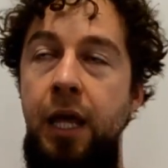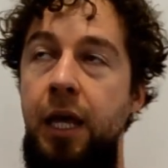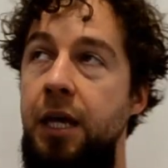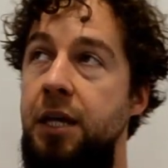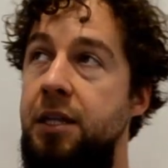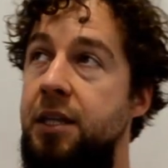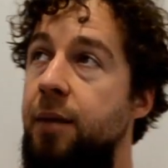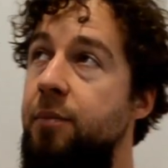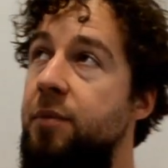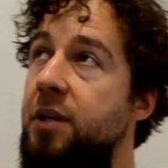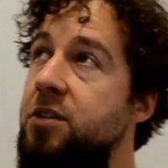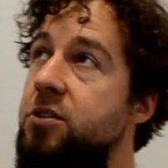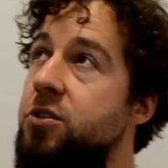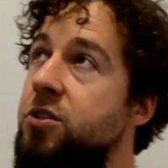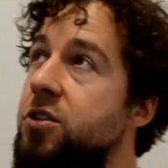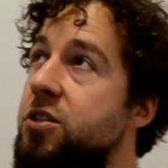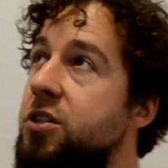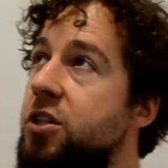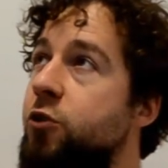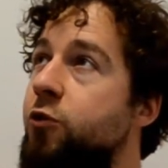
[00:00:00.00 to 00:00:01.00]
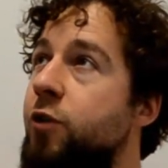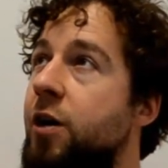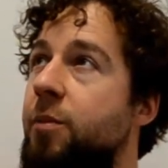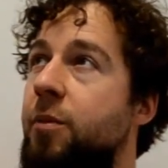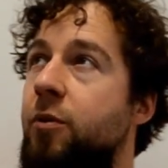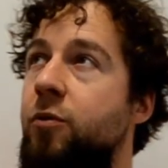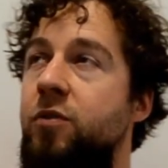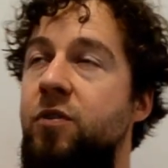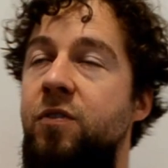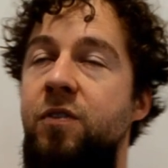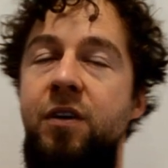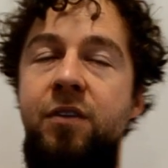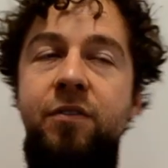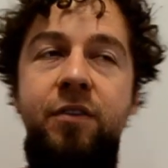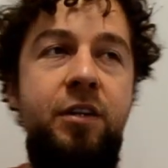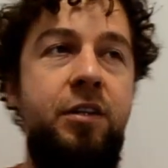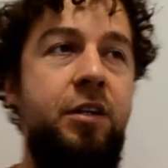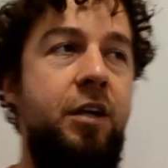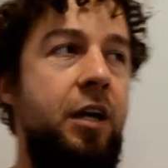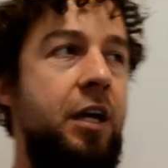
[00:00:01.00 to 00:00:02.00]
I tam na szczycie łamał dwie
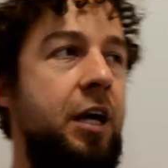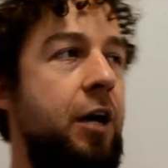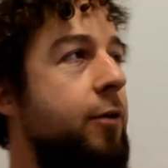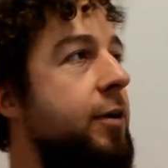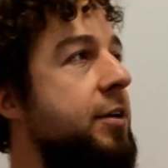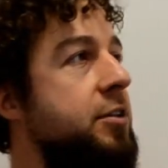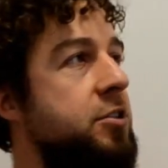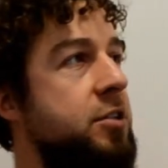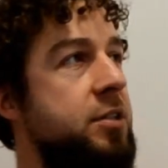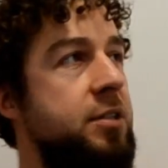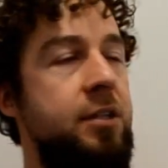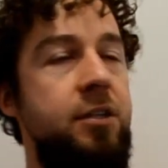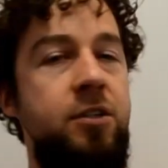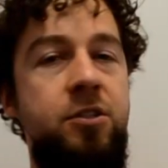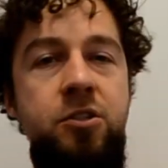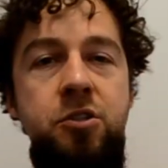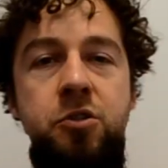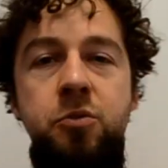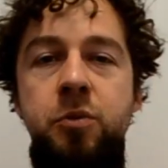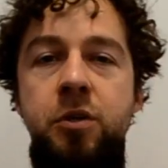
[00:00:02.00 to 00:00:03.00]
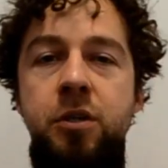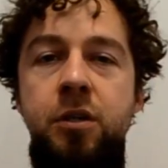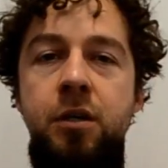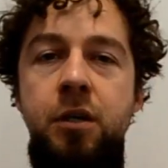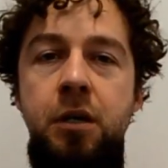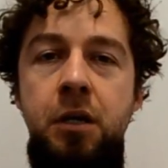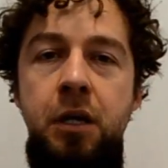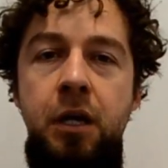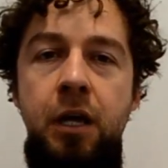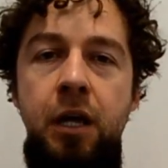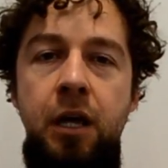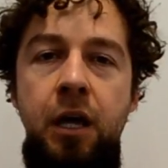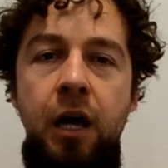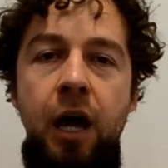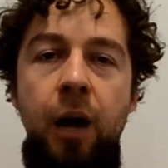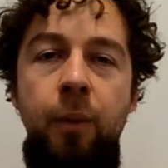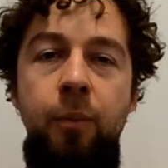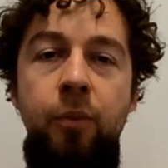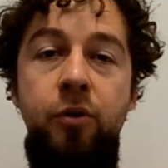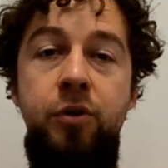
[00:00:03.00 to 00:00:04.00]
wielkie gałęzie z liśćmi,
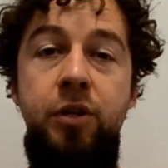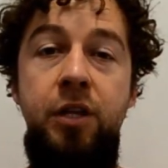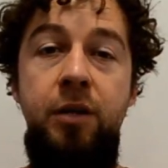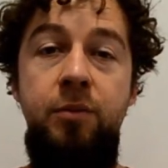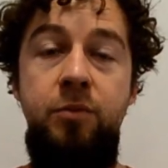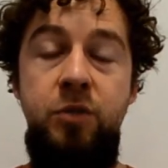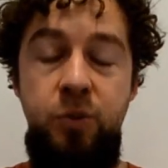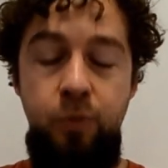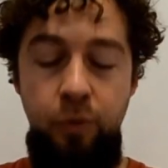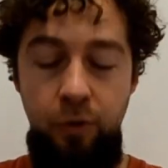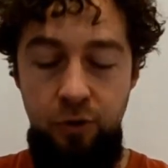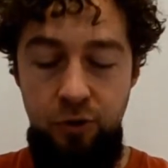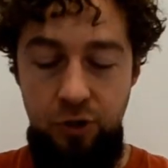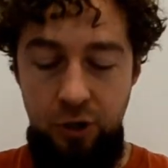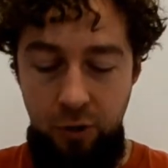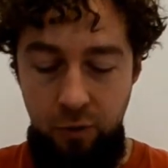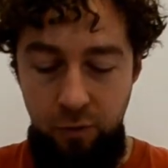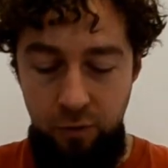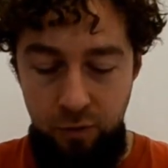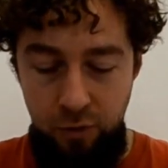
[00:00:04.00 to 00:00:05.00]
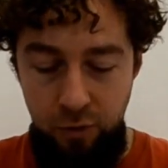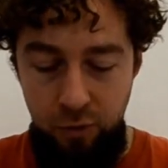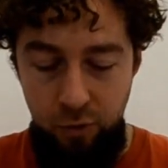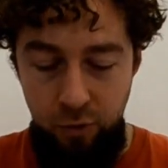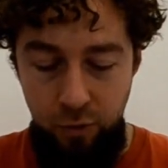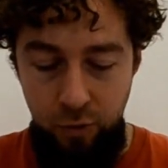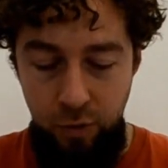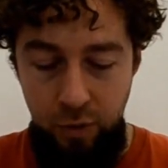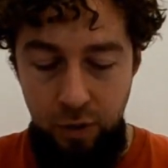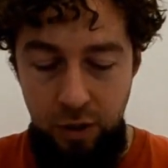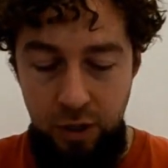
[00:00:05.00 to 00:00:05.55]
a potem spojrzał w dół